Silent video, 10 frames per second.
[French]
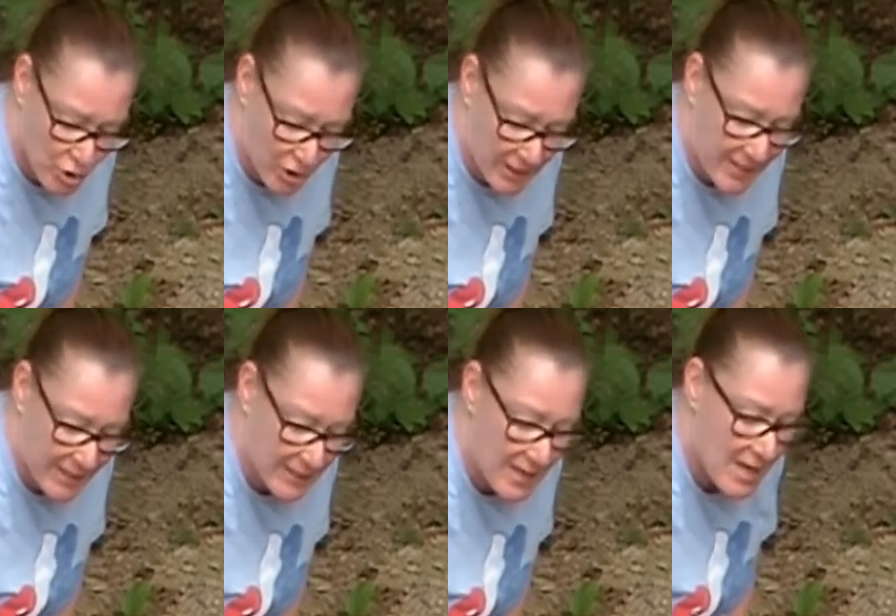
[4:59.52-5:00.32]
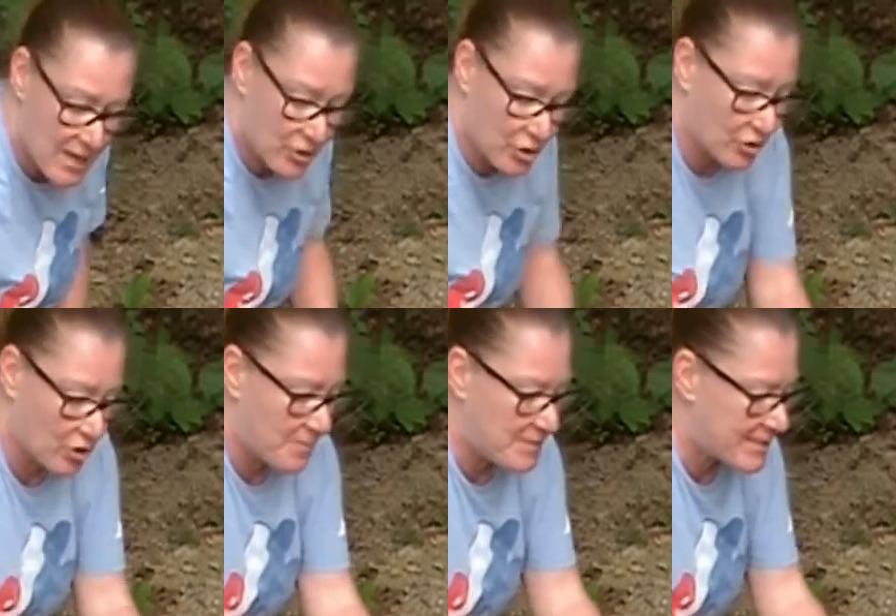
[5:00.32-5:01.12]
lesquels
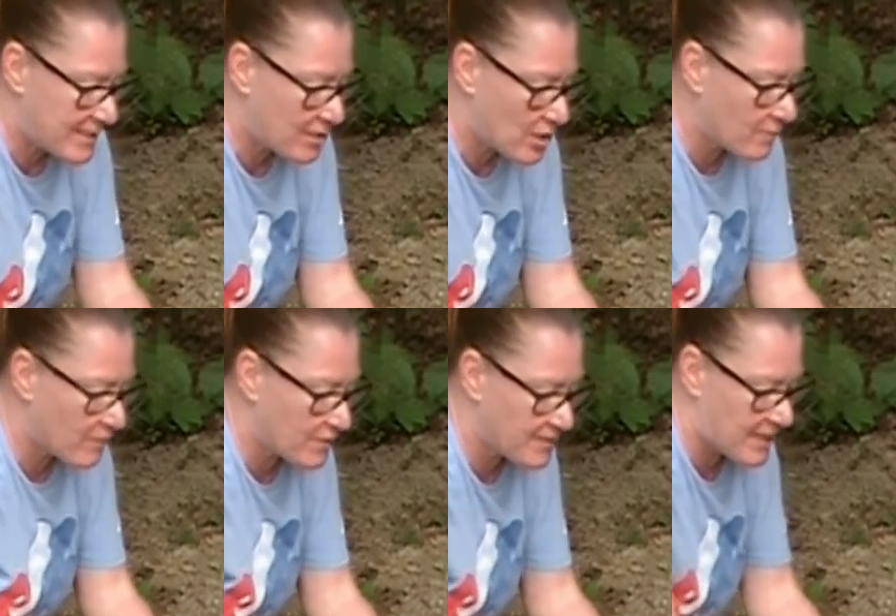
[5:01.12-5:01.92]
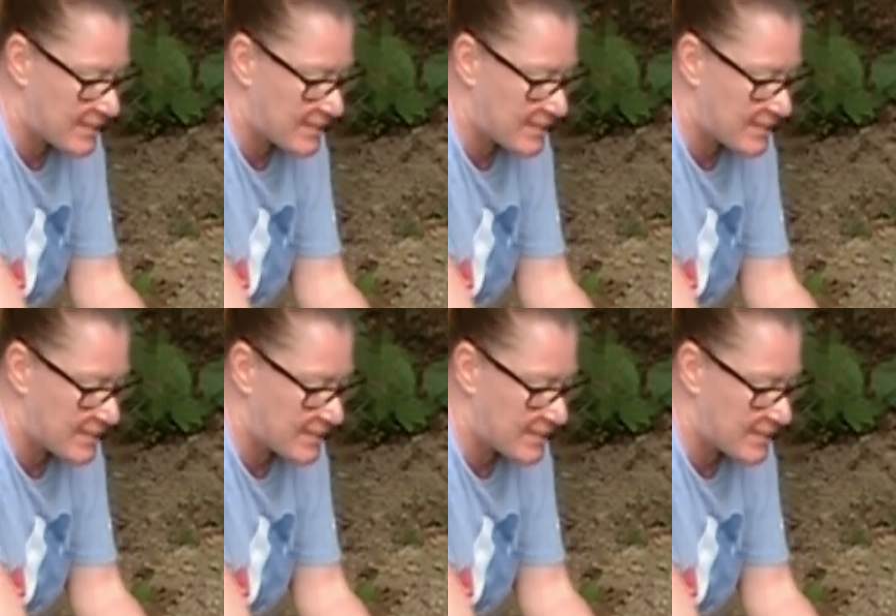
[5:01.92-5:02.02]
notre mycélium va venir